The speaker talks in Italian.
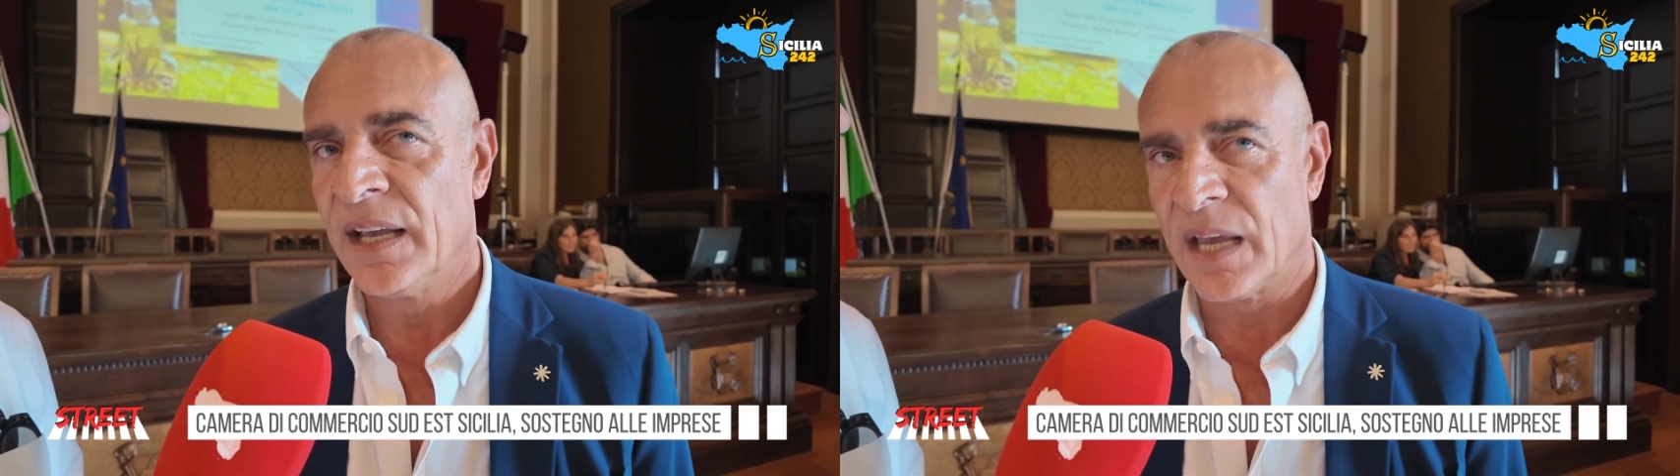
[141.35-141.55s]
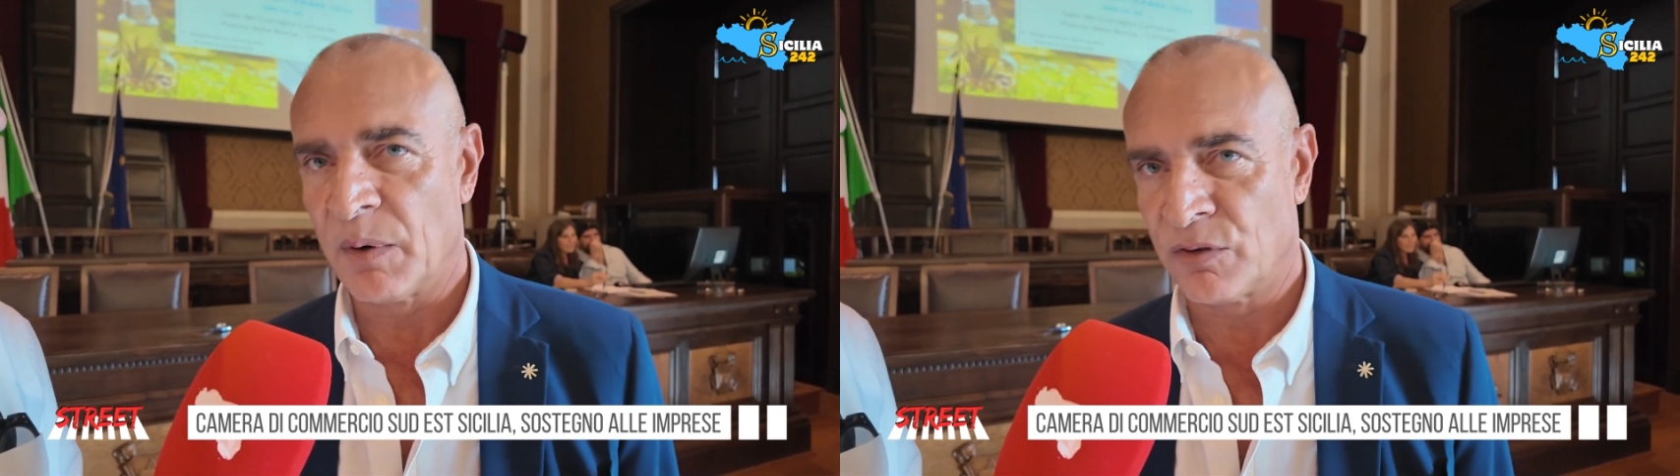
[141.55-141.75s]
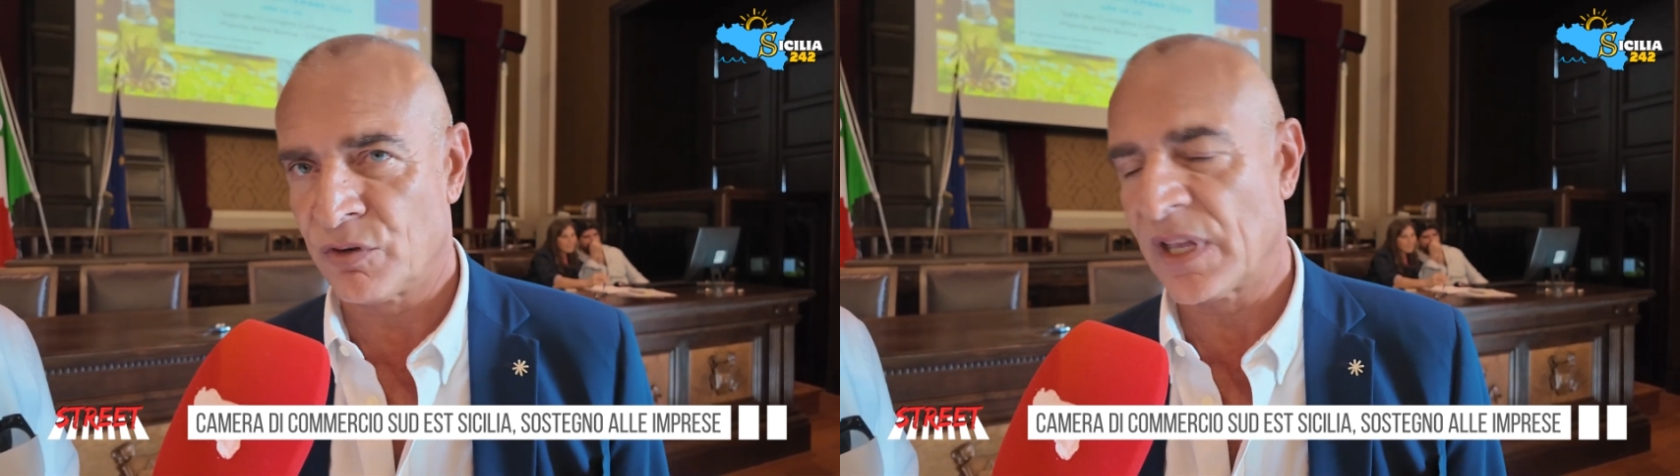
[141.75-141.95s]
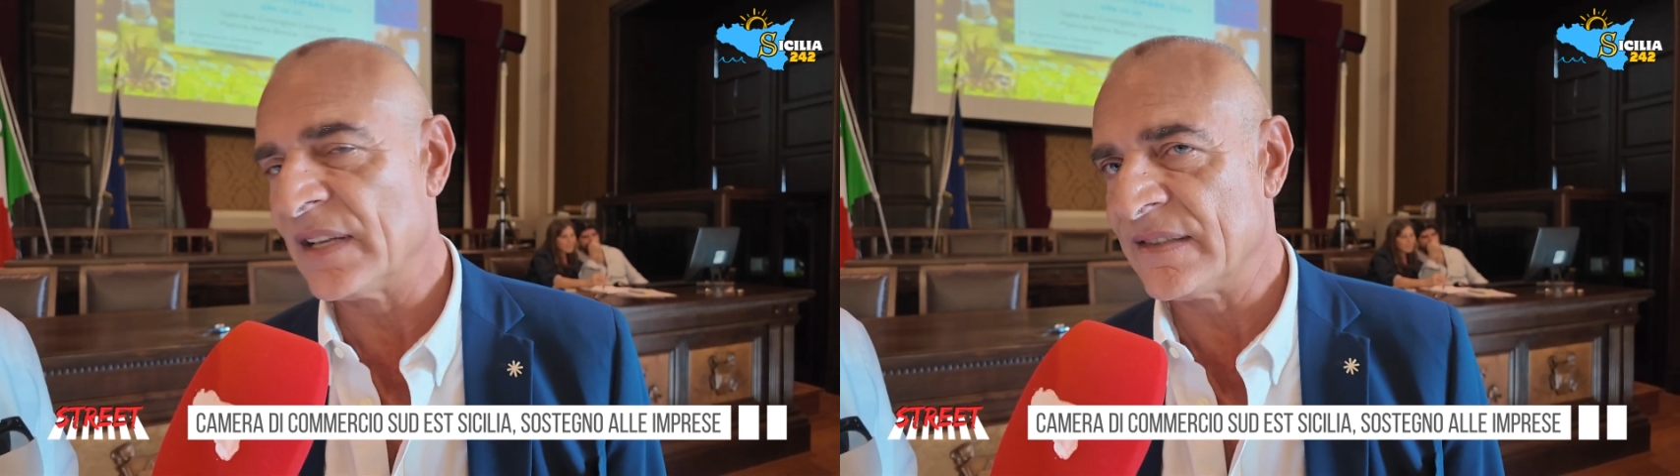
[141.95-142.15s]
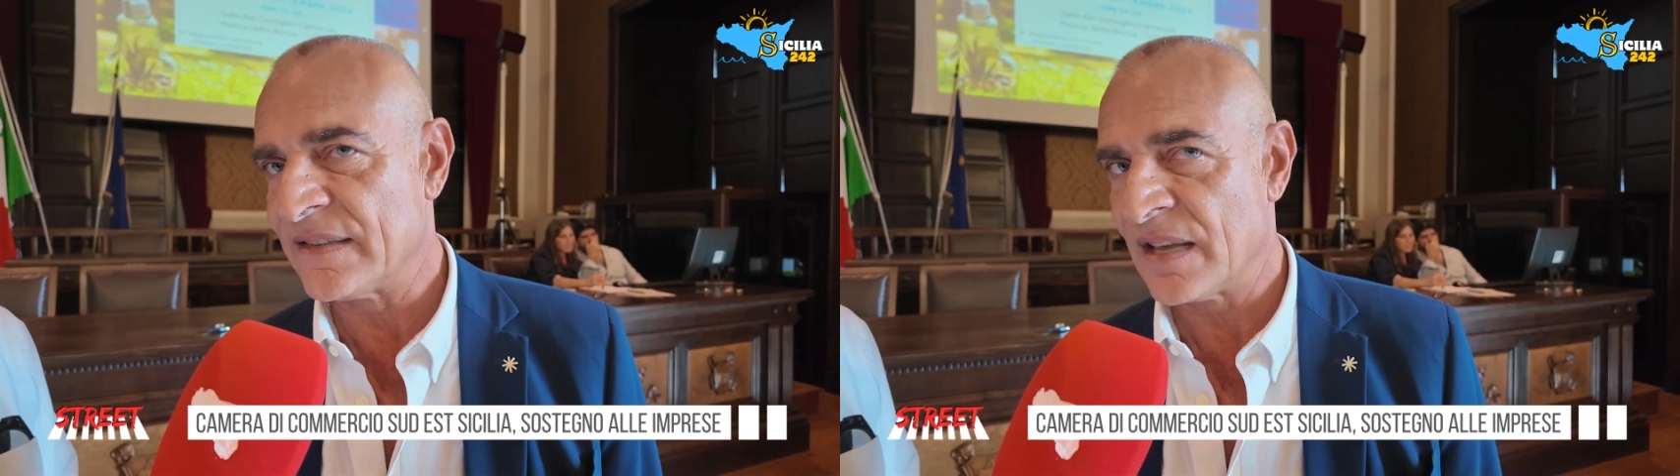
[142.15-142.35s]
che è una società
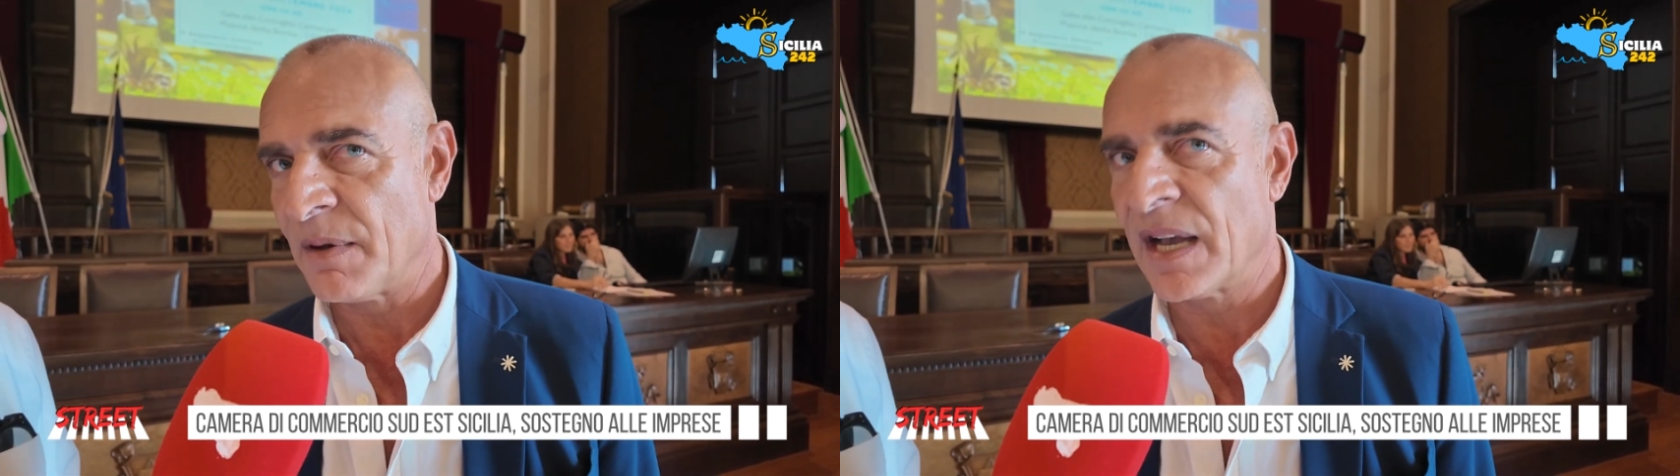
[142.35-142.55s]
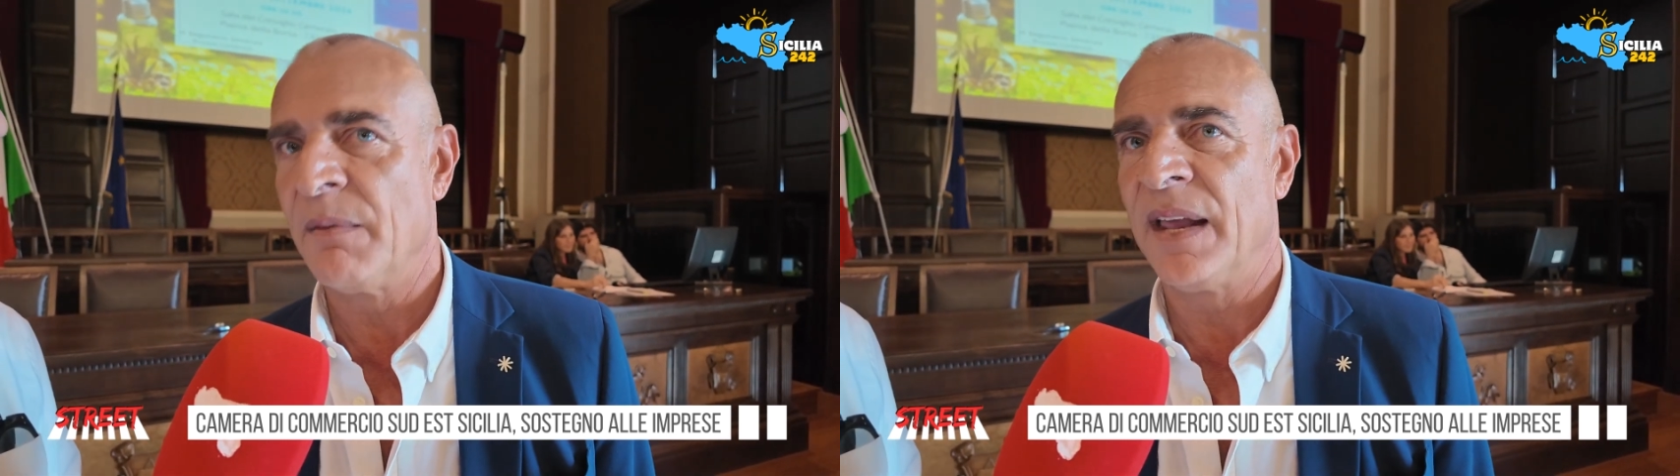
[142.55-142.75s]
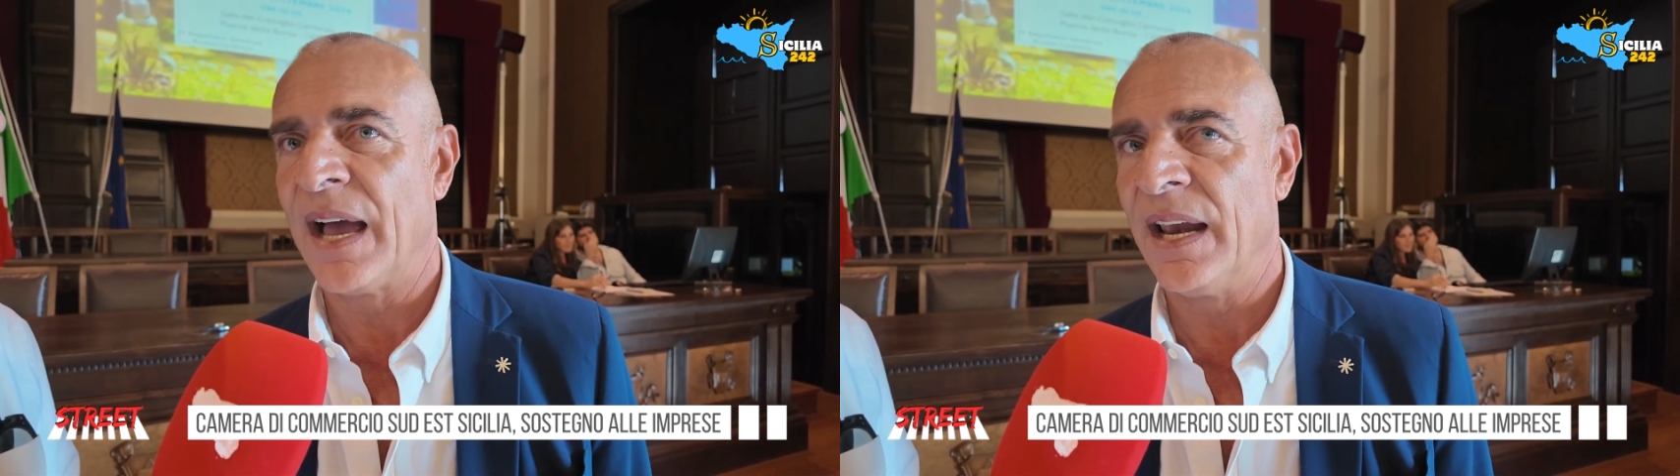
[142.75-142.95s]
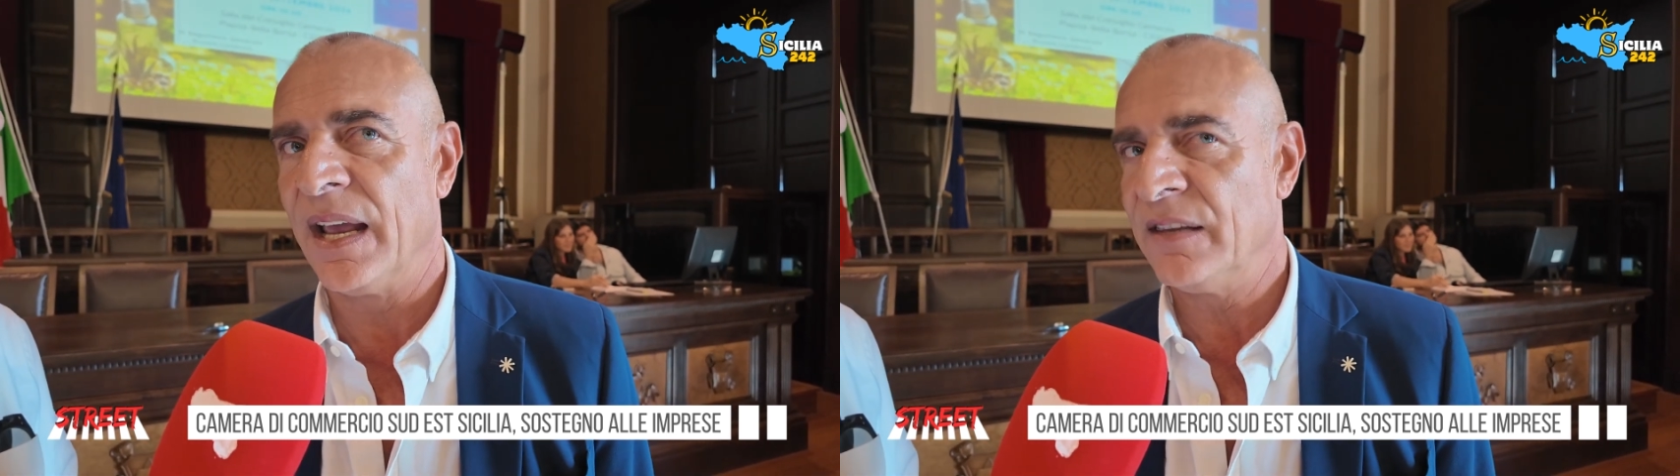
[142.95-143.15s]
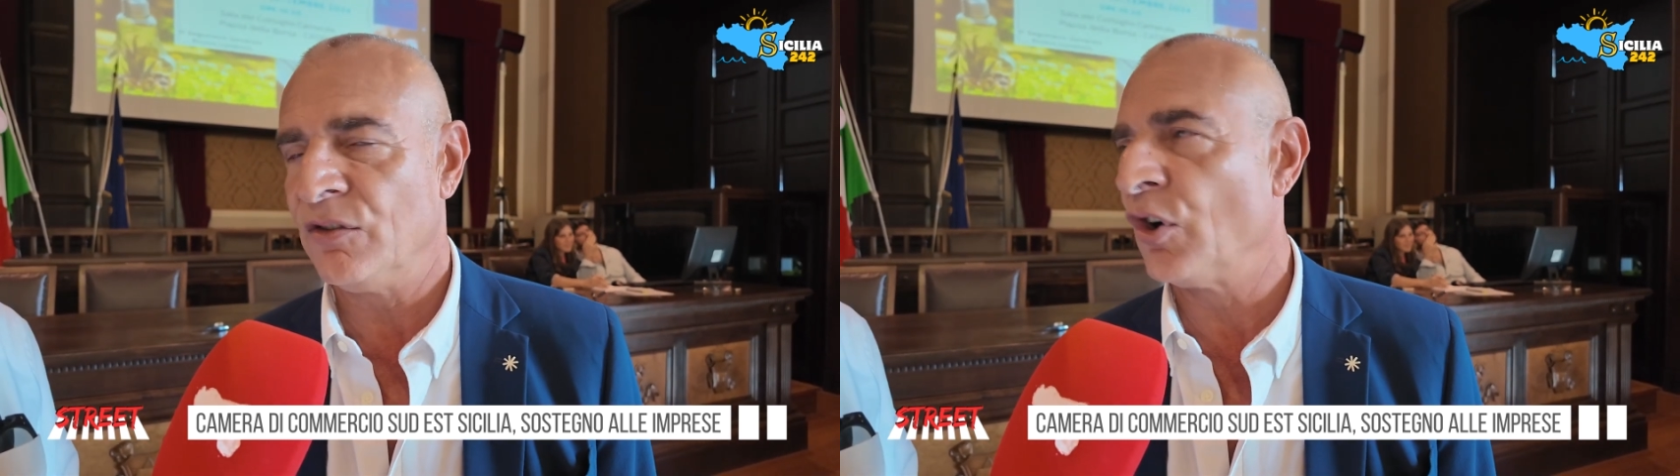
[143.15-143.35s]
del sistema
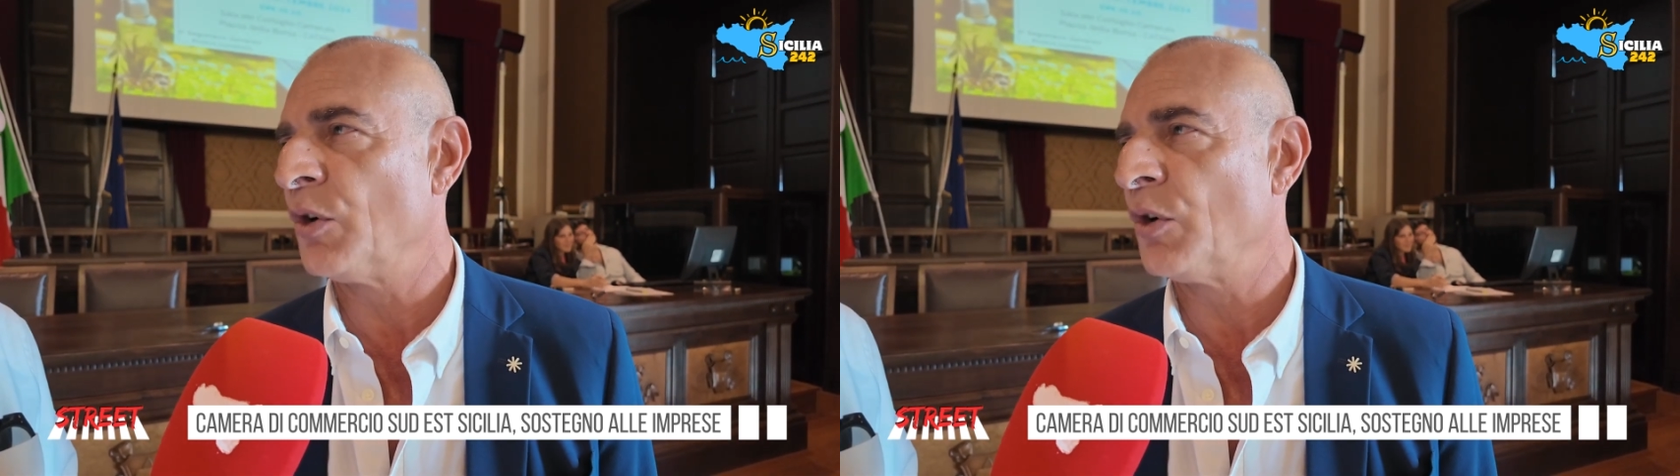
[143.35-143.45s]
camerale che si